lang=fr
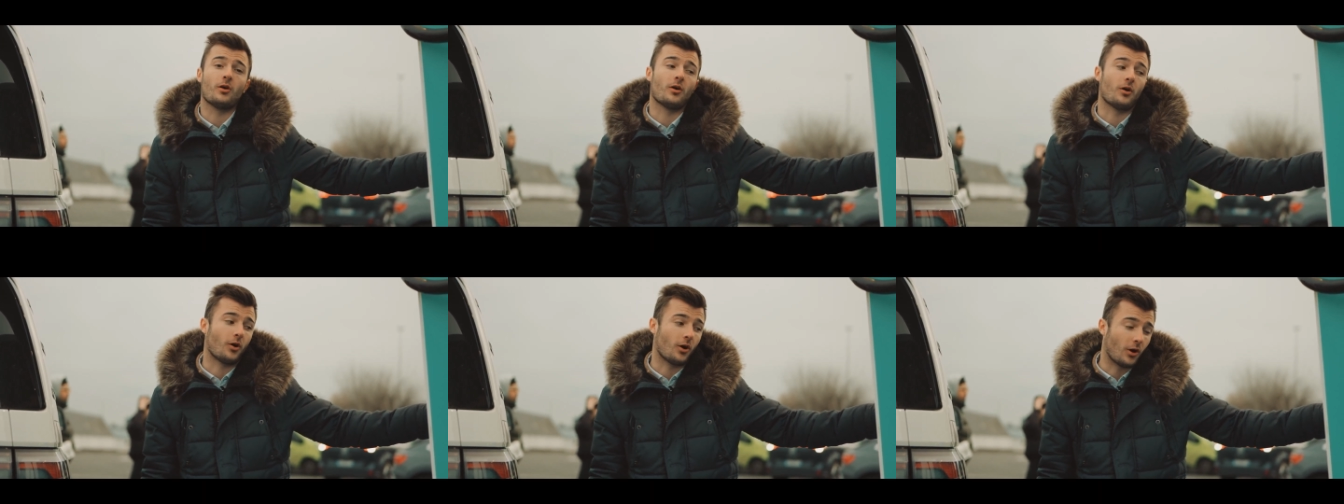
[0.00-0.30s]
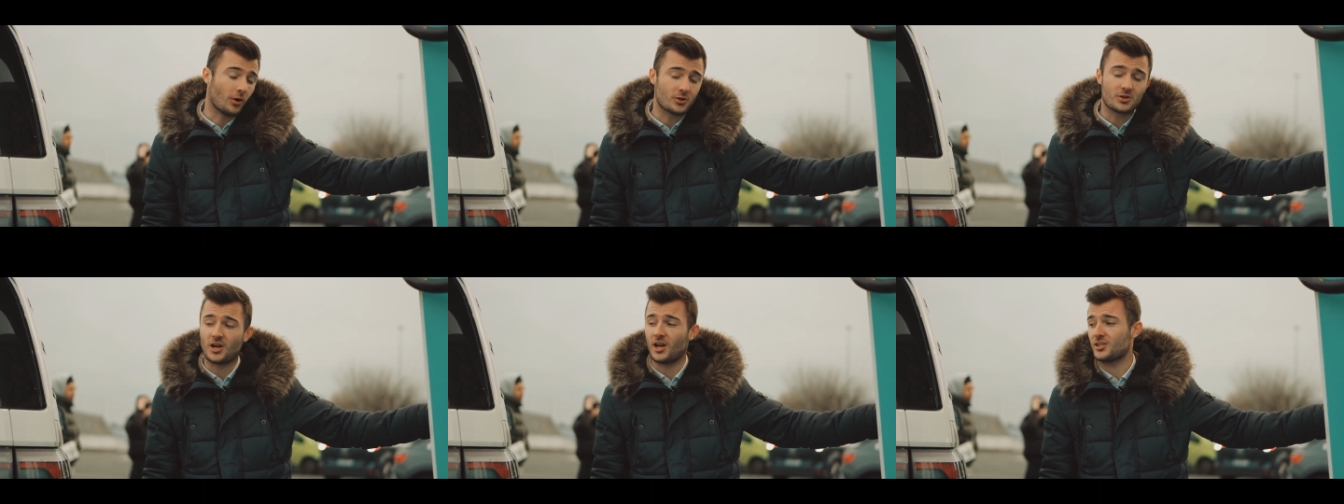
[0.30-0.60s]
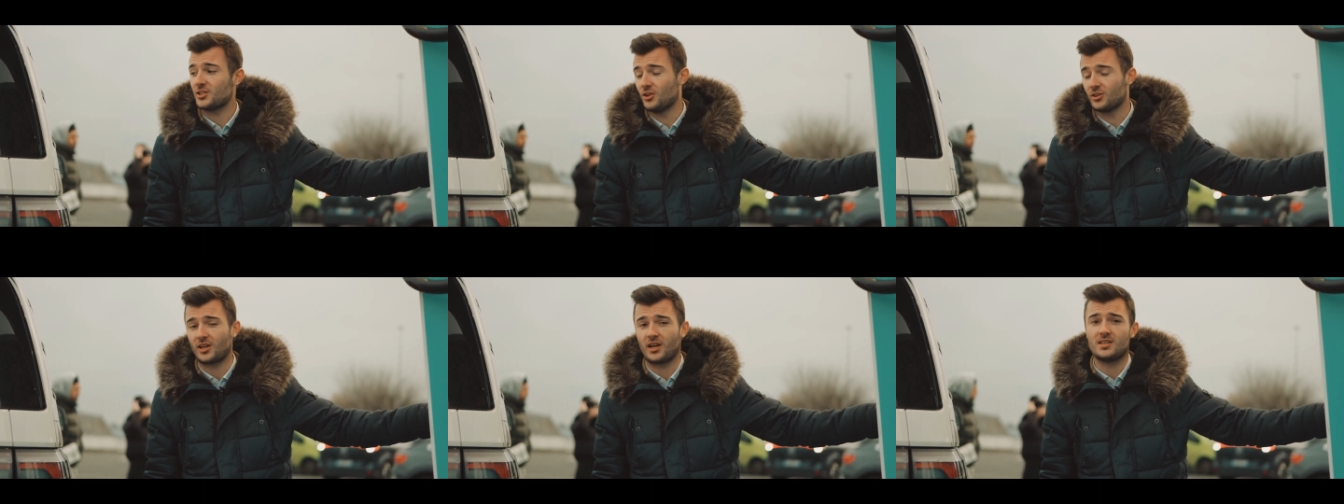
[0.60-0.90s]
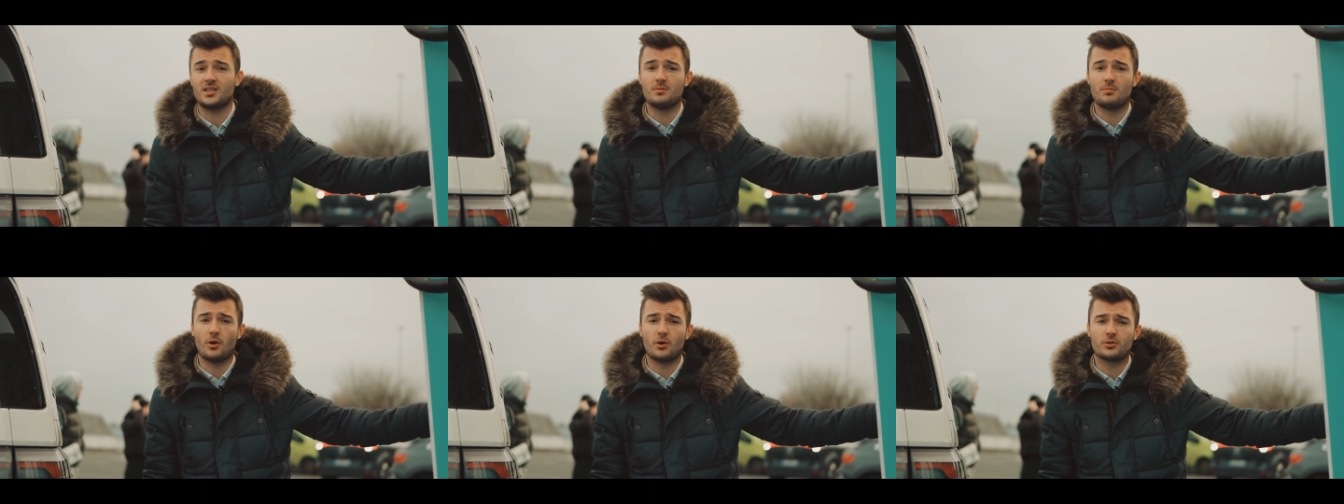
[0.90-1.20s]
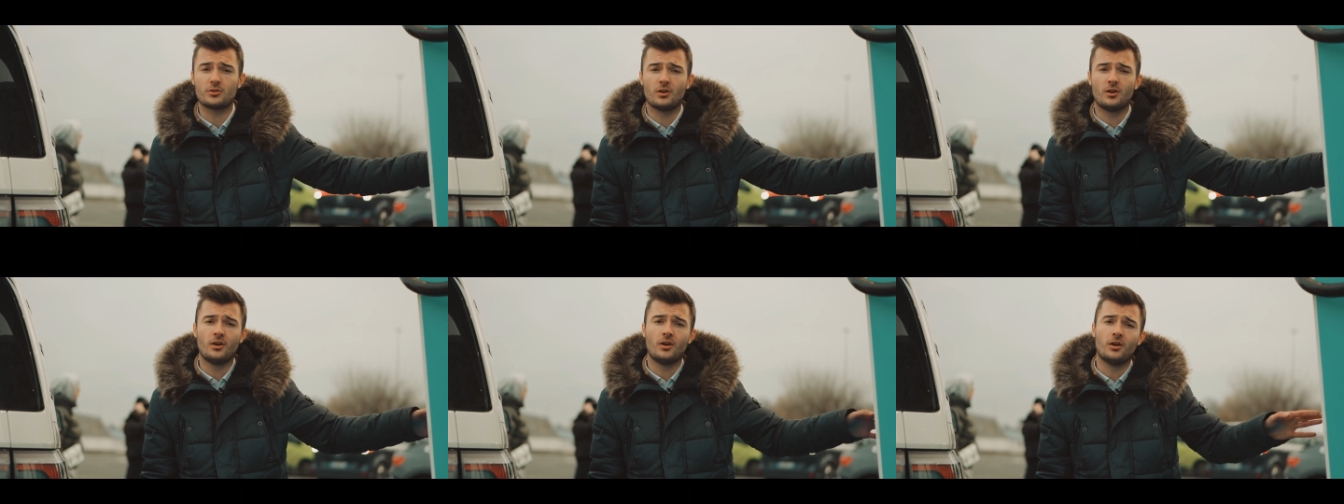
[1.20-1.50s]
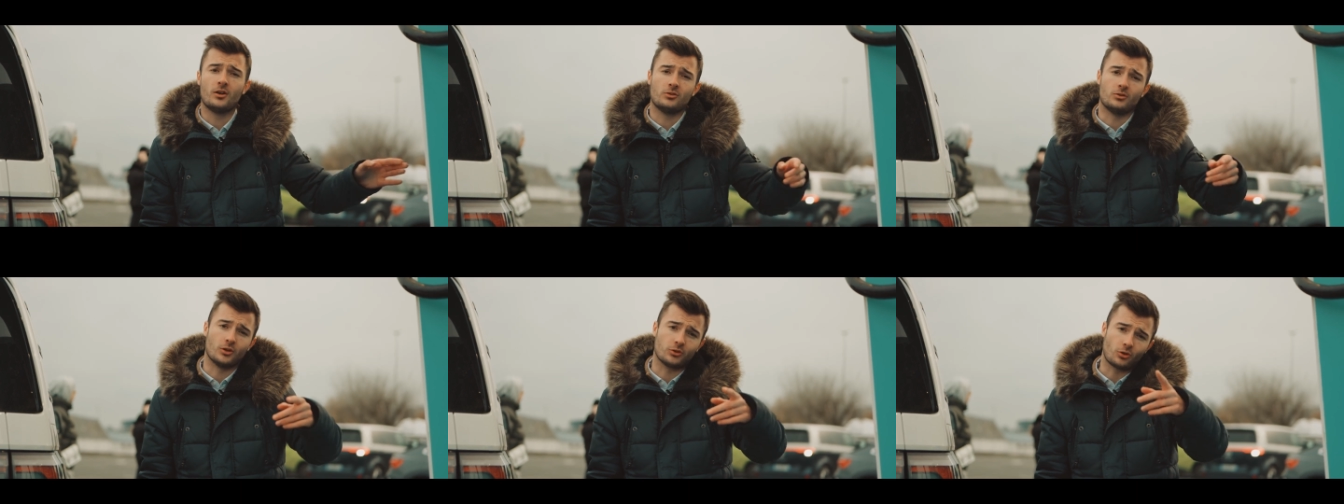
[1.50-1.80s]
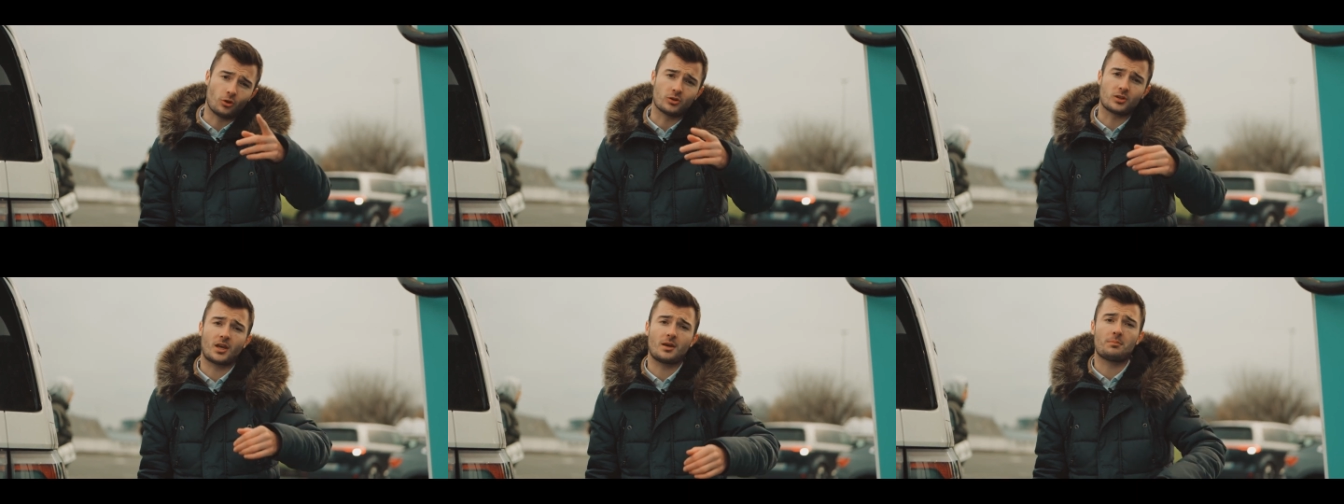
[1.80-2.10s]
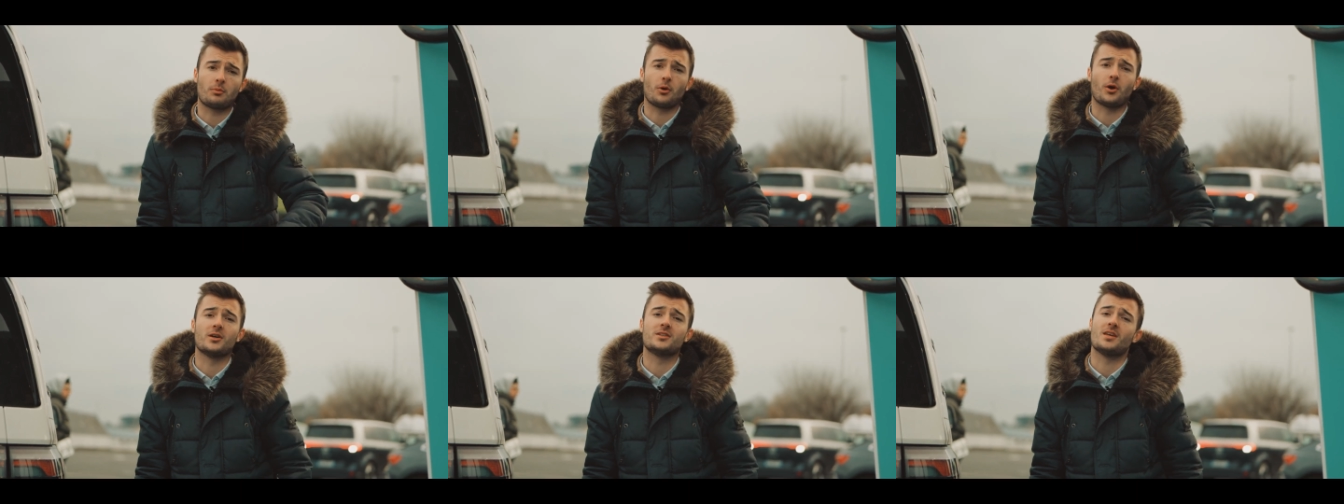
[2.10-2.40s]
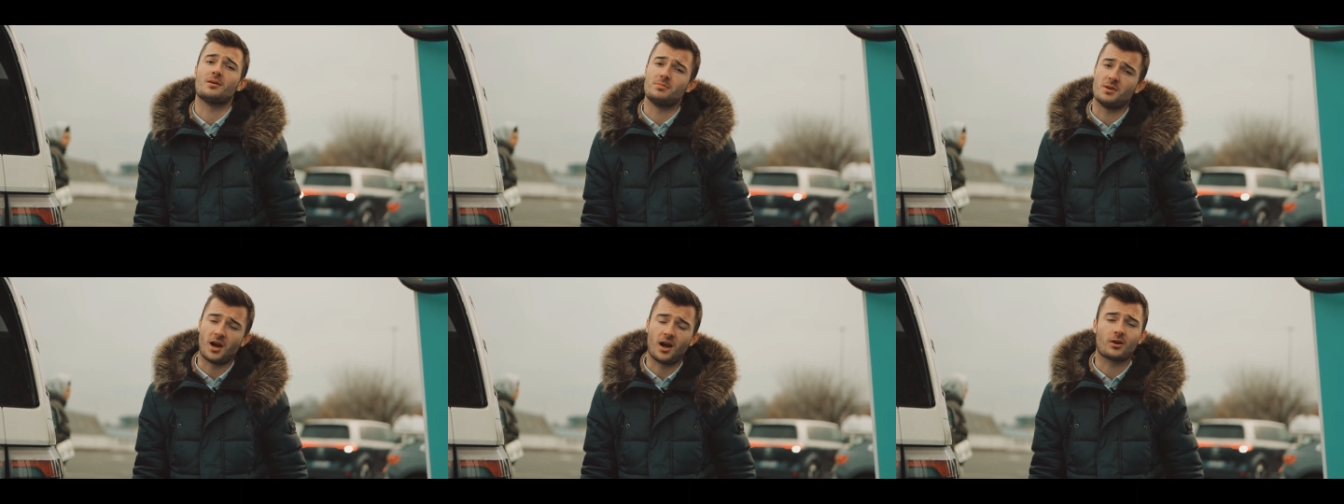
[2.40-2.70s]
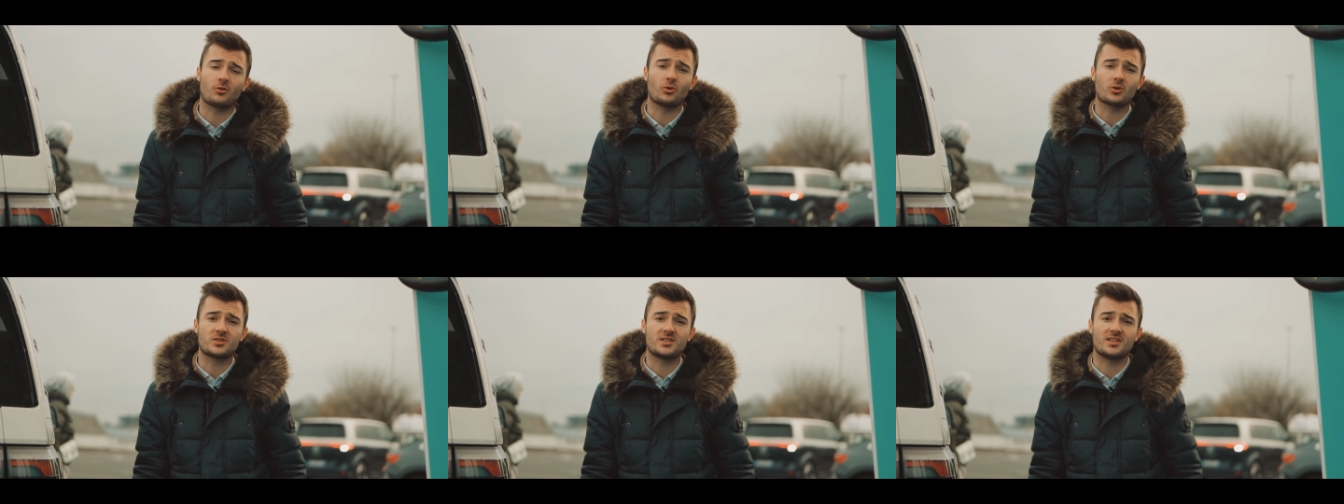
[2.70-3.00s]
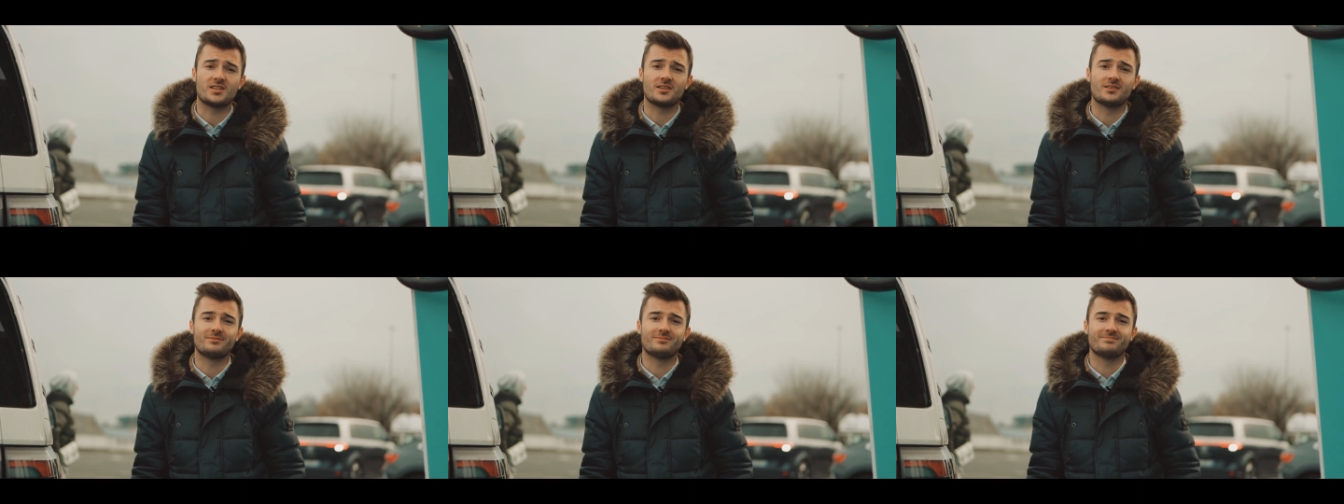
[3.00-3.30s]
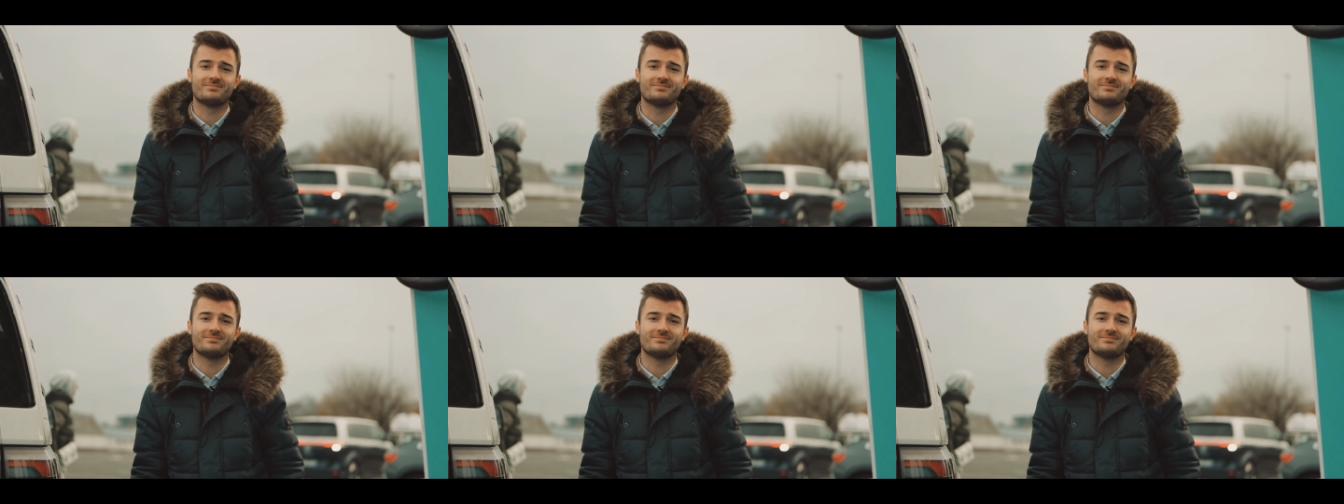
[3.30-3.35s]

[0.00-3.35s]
recharger notre ID Buzz, notre trip aurait été bien raccourci.